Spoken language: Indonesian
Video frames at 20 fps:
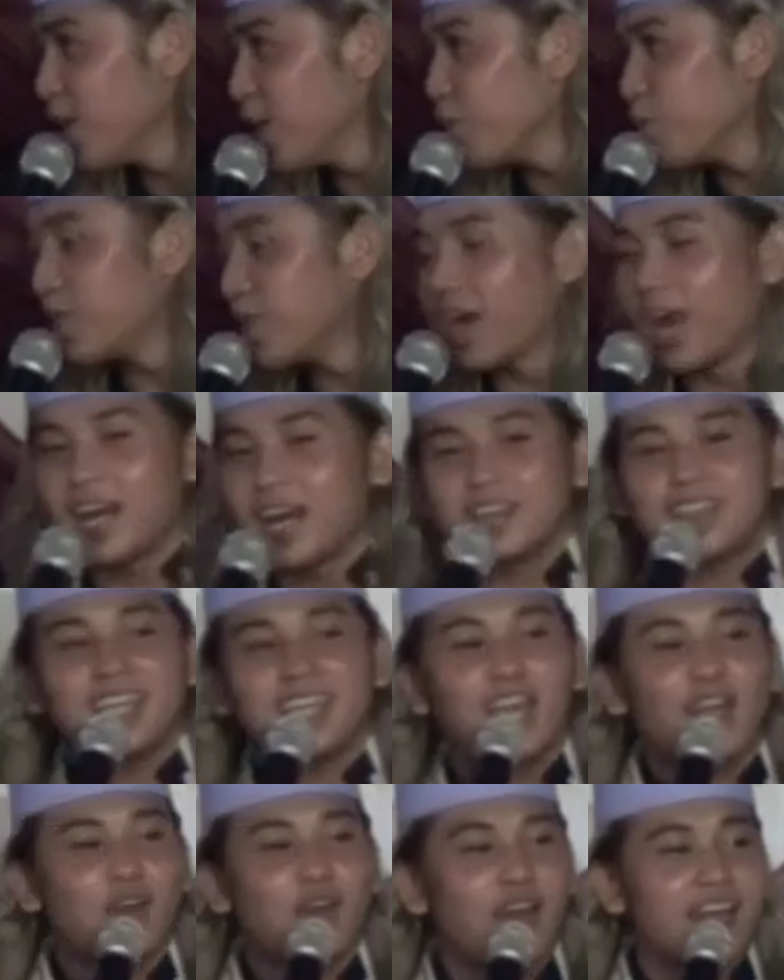Berarti
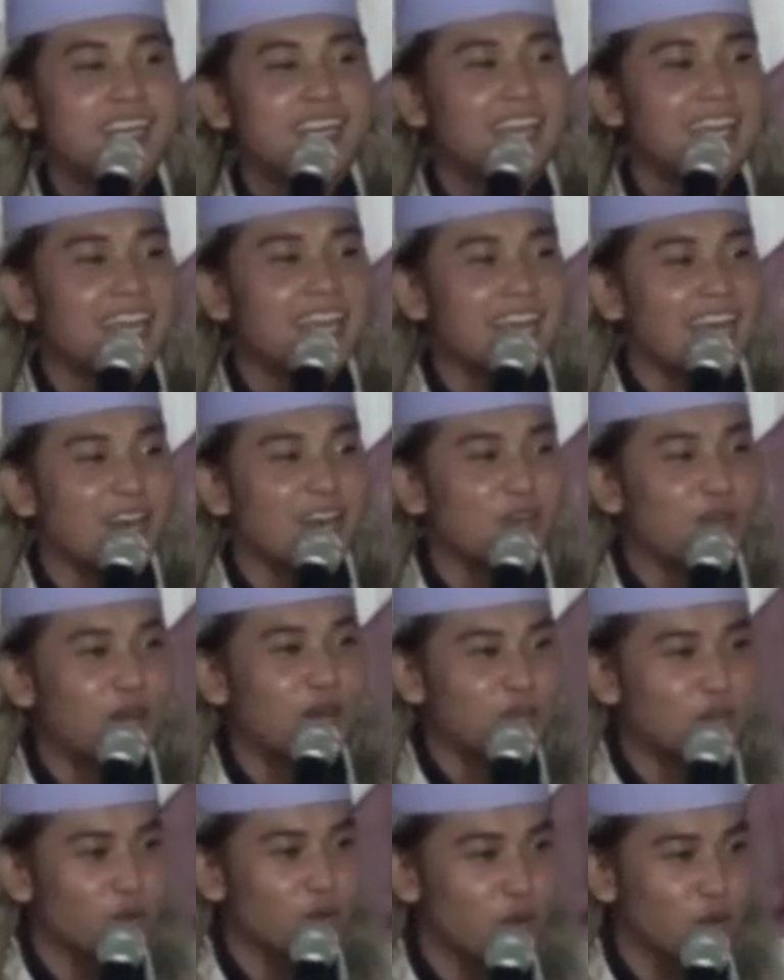kalau ada yang
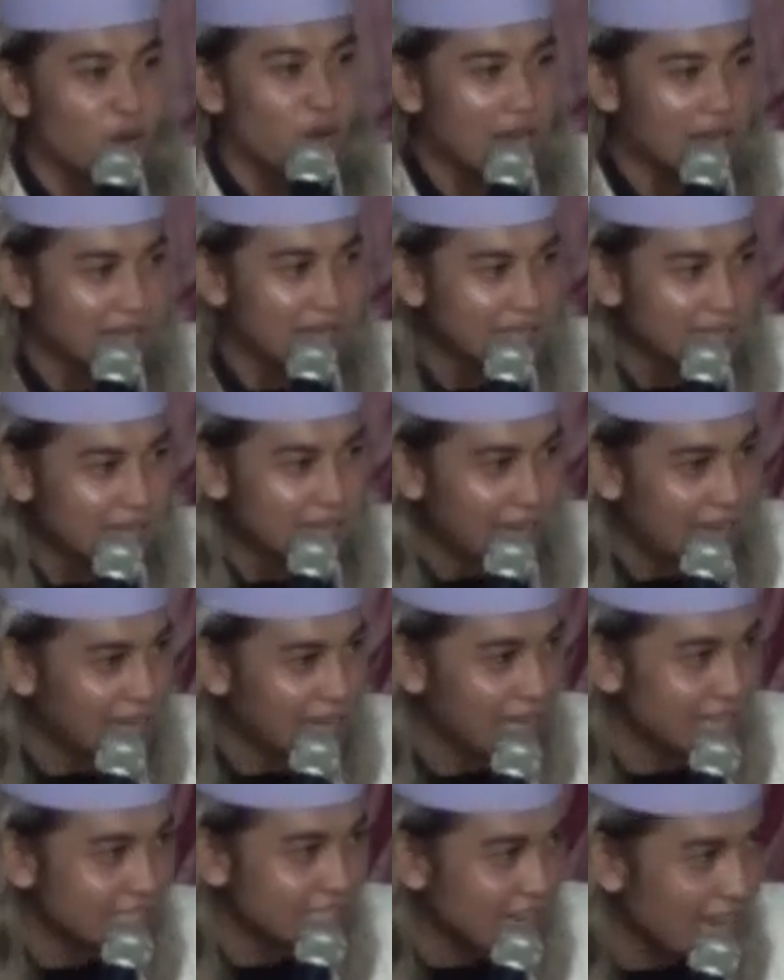keluar duluan
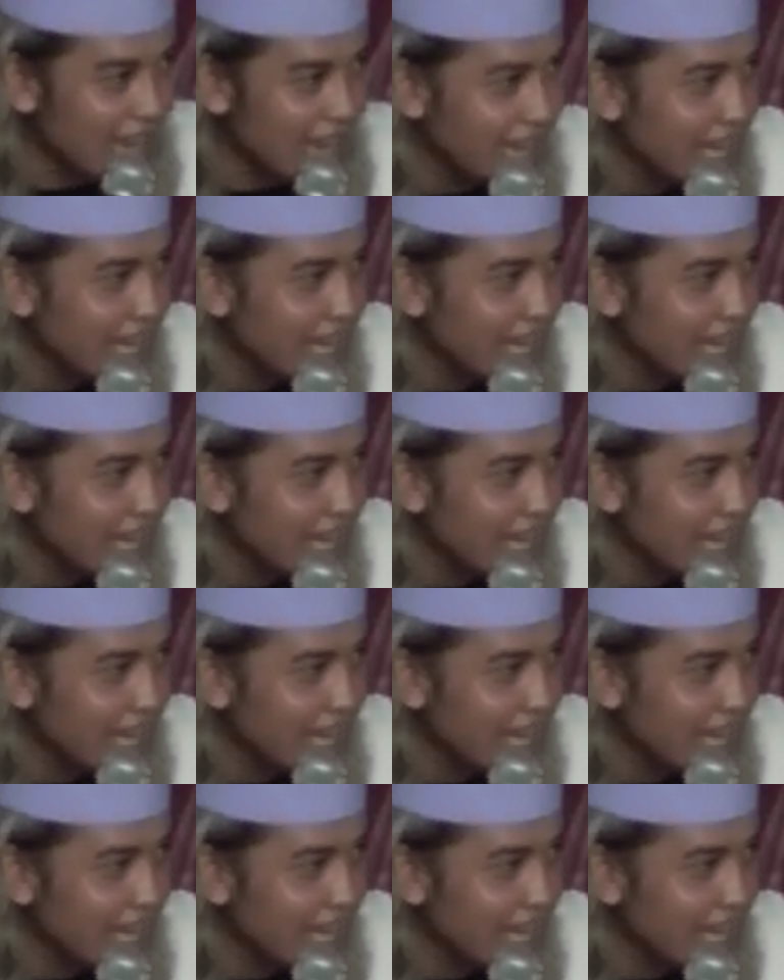ngarannya